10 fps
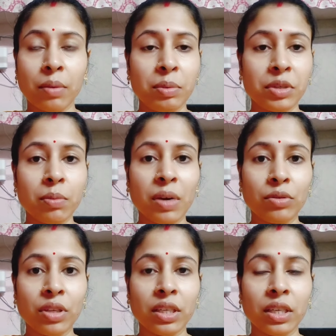সামনে মাসে
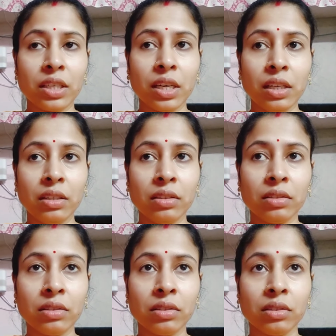বারো তারিখ আসলে
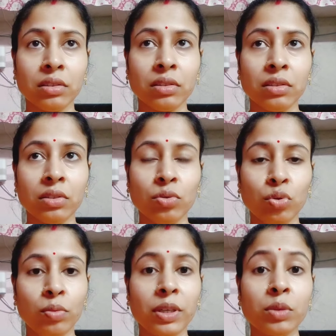
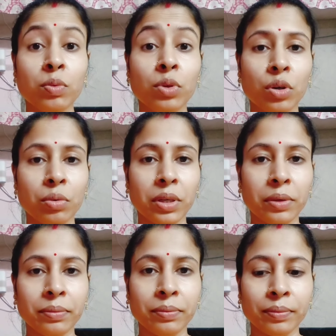দুই মাস পূর্ণ হবে
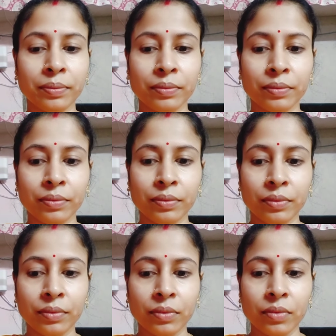
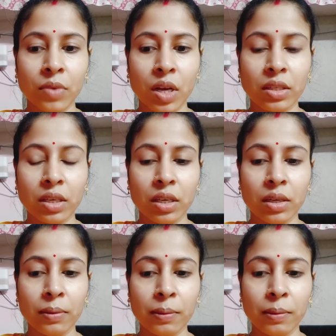আজকে